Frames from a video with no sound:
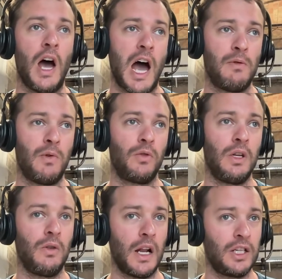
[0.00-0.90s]
moment donné,
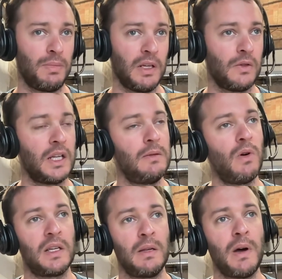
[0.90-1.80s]
on a lâché prise, on a dit
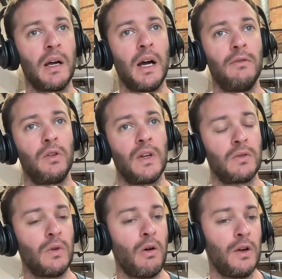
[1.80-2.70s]
bon, bah, c'est pas grave, de toute
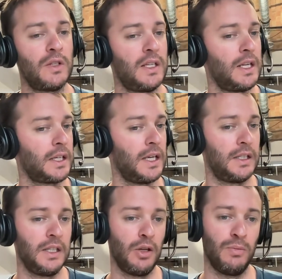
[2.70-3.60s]
façon, là, on va utiliser des
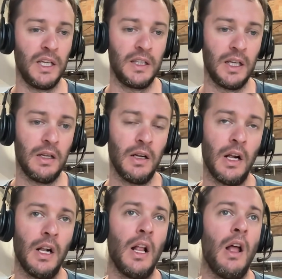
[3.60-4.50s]
created, des updated.
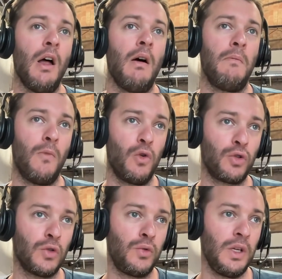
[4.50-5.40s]

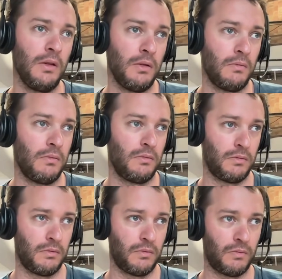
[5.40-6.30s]
Aujourd'hui,
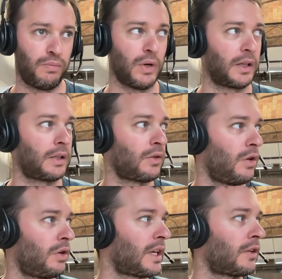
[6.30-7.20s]
pour être
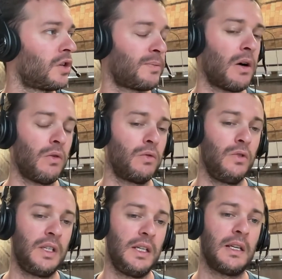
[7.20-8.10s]
euh, très transparent, on
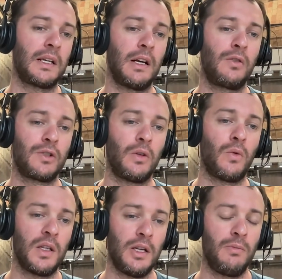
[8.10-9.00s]
utilise à quelques
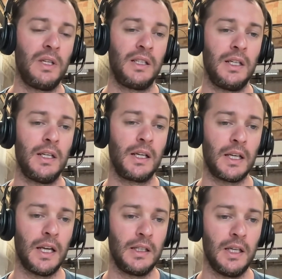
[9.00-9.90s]
endroits des updated et des
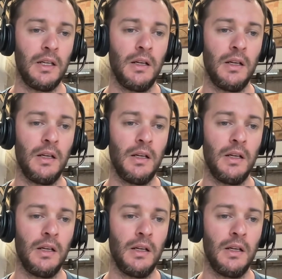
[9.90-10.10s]
created,